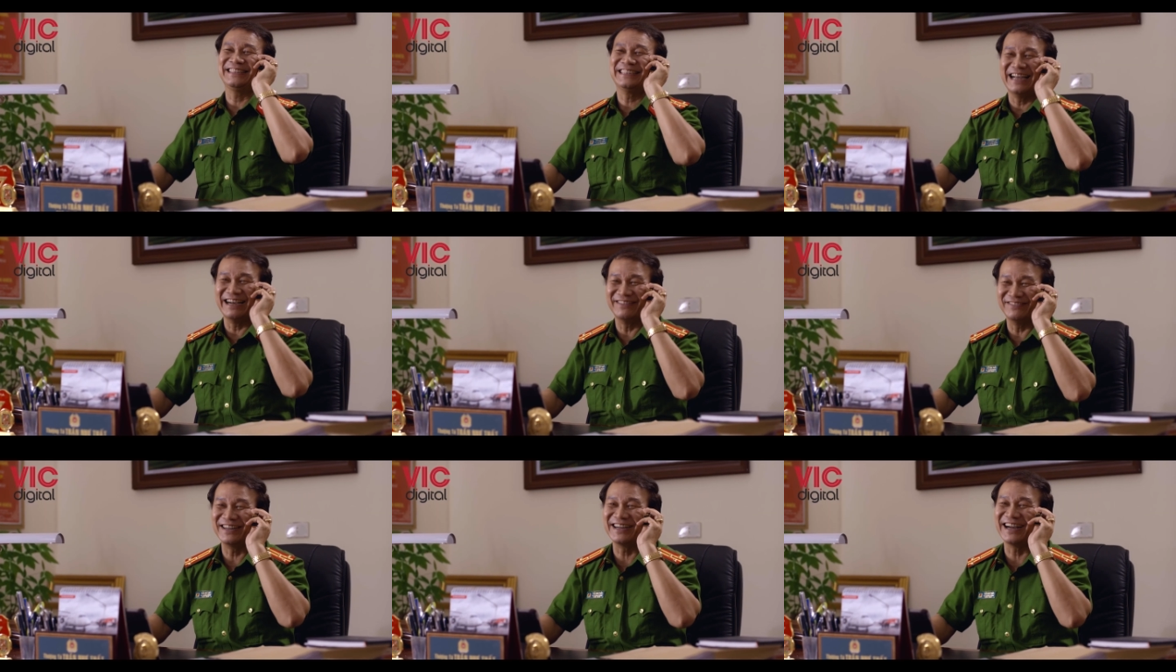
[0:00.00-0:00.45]

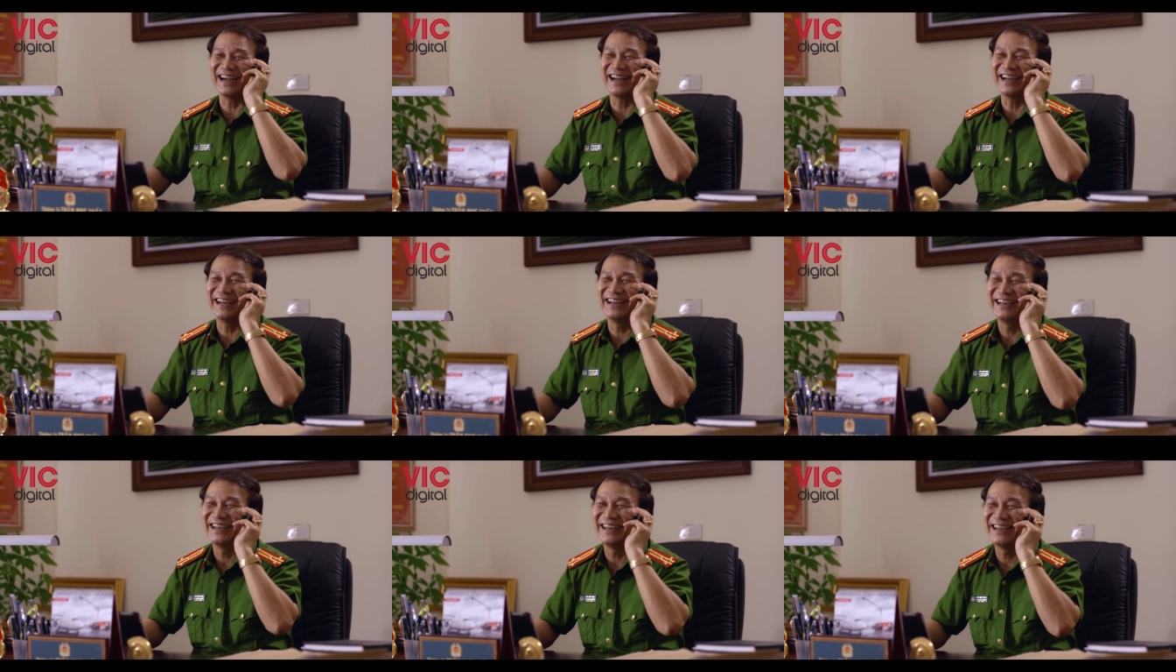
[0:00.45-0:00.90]
dạ vâng ạ
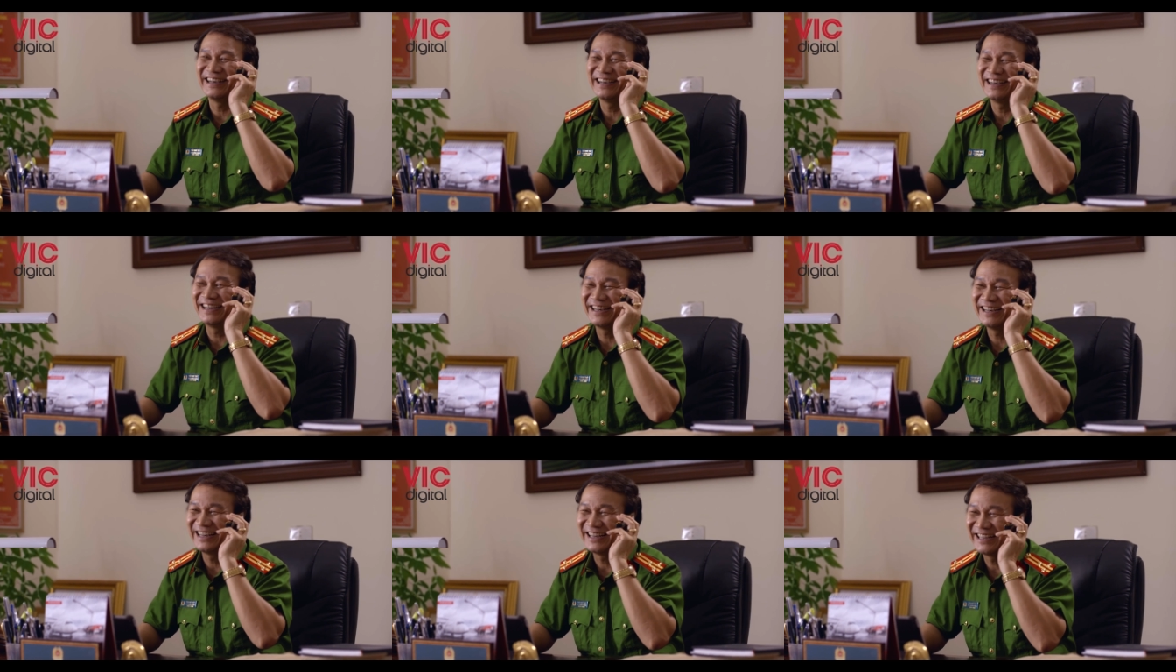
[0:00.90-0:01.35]

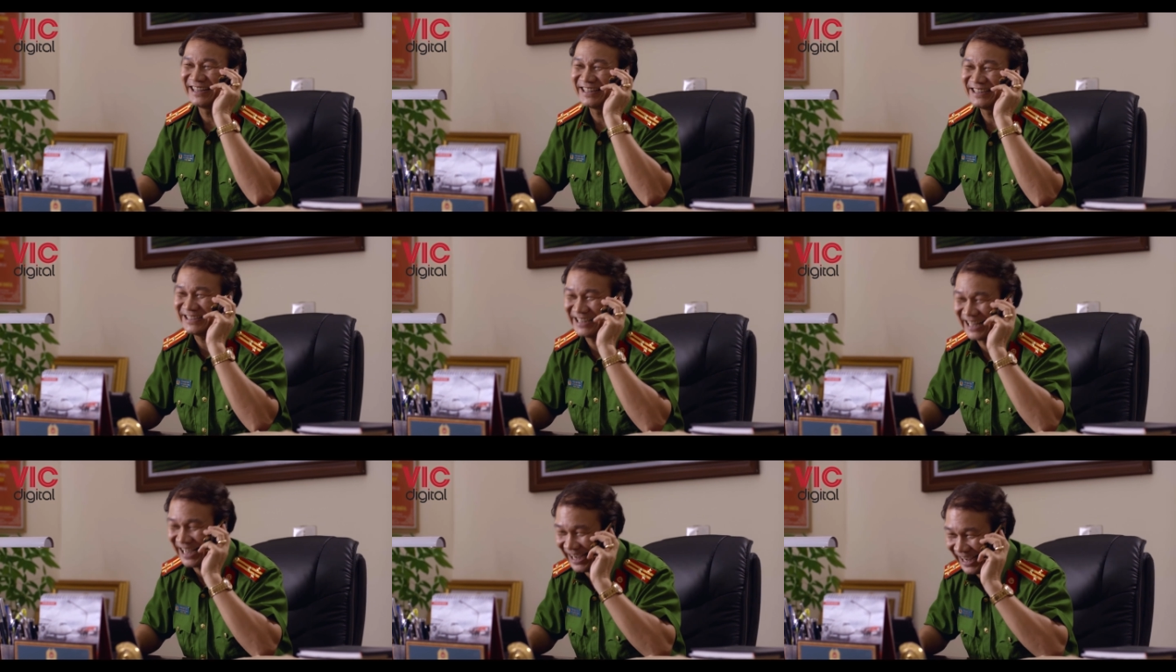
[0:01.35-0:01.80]

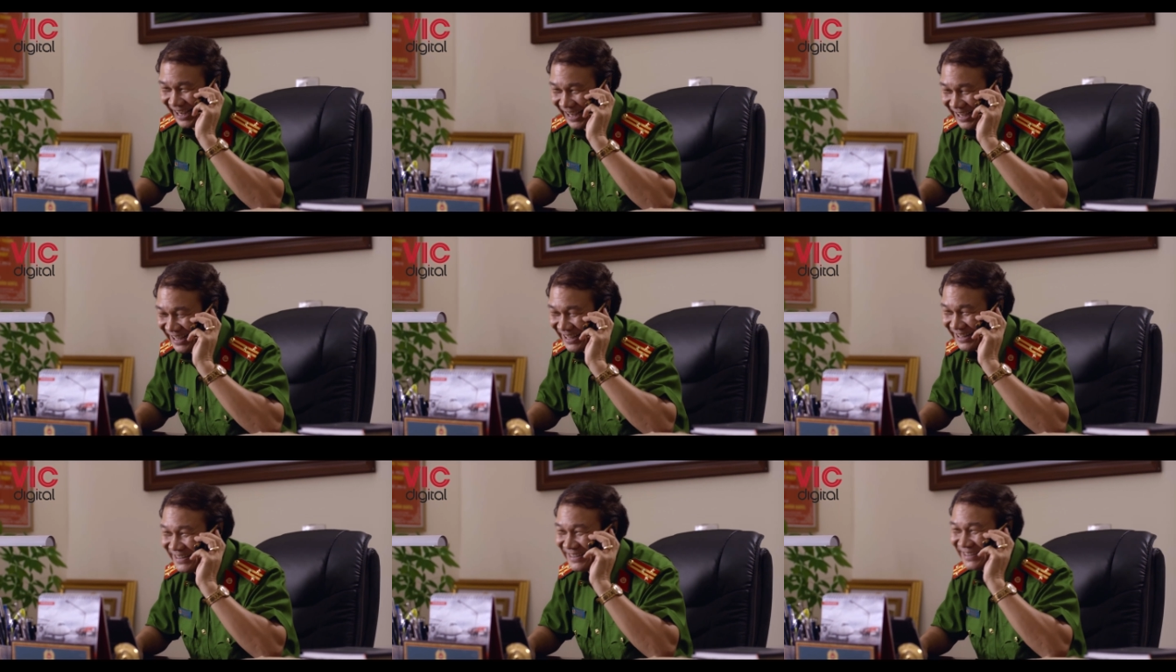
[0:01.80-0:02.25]
dạ
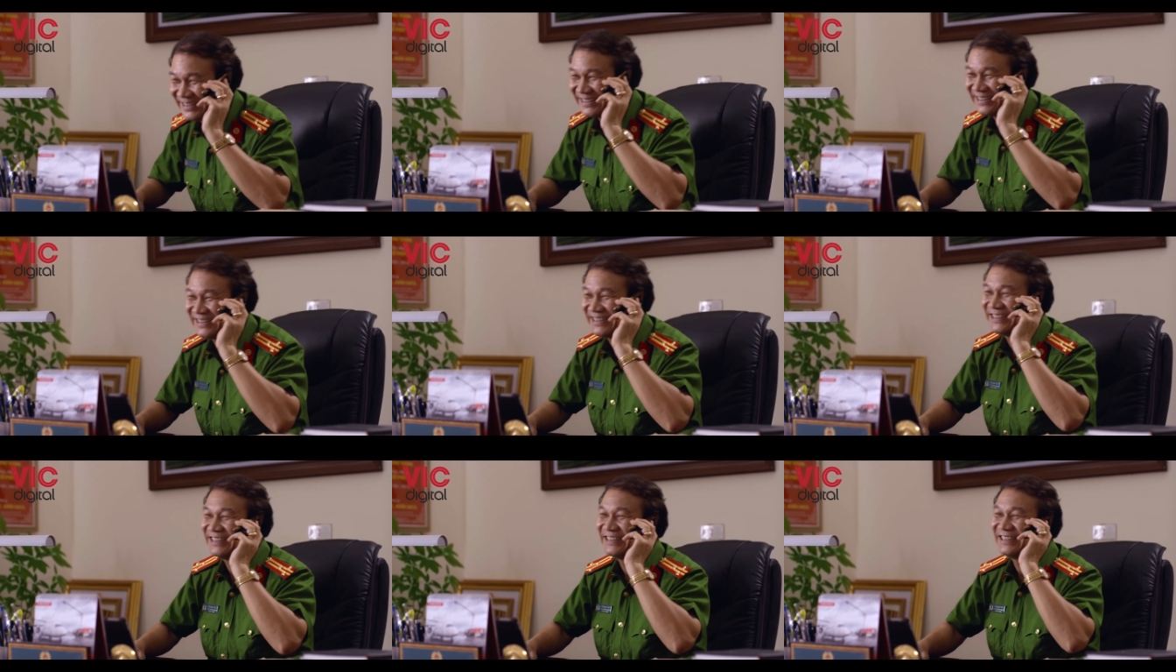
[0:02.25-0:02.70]

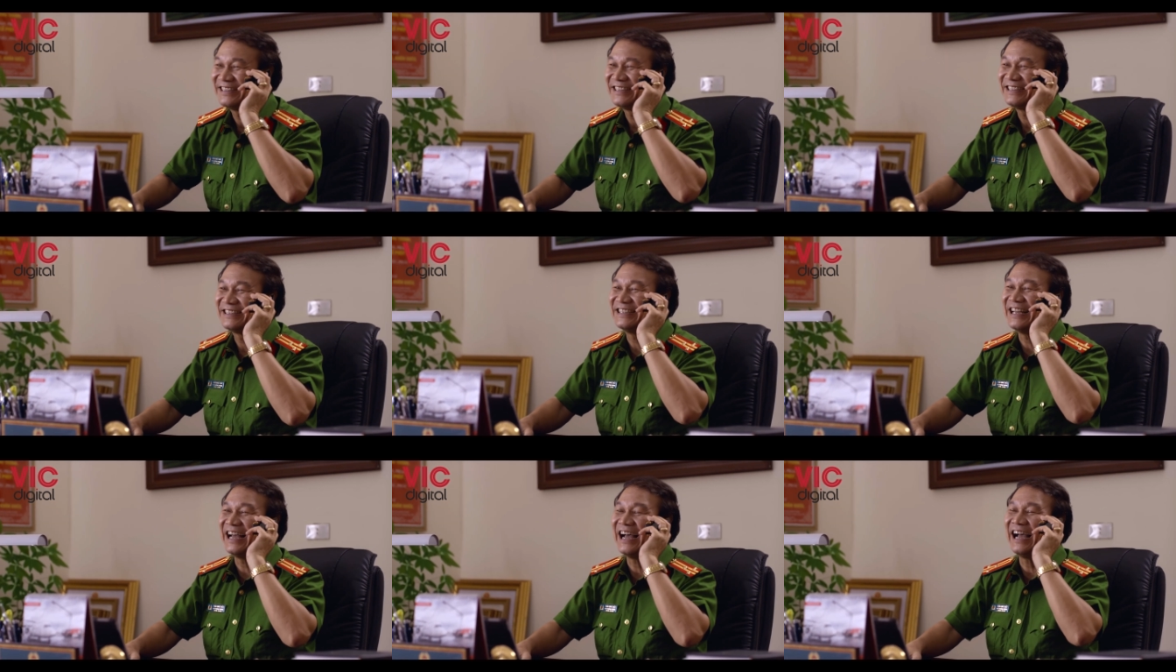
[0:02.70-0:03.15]

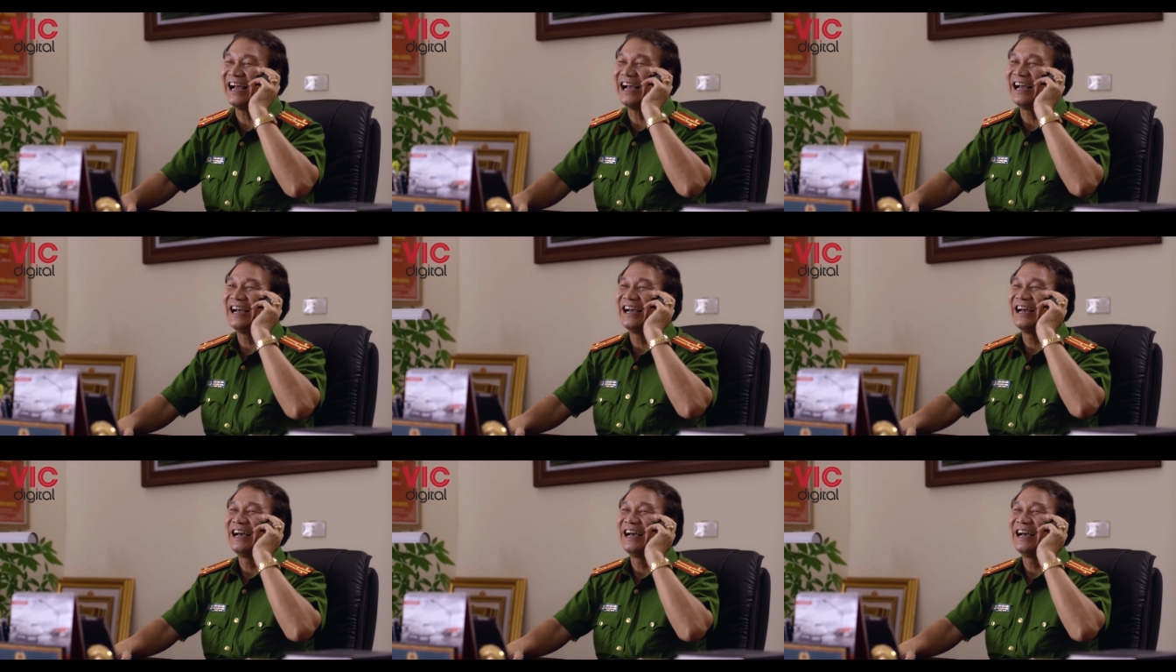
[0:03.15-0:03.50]
dạ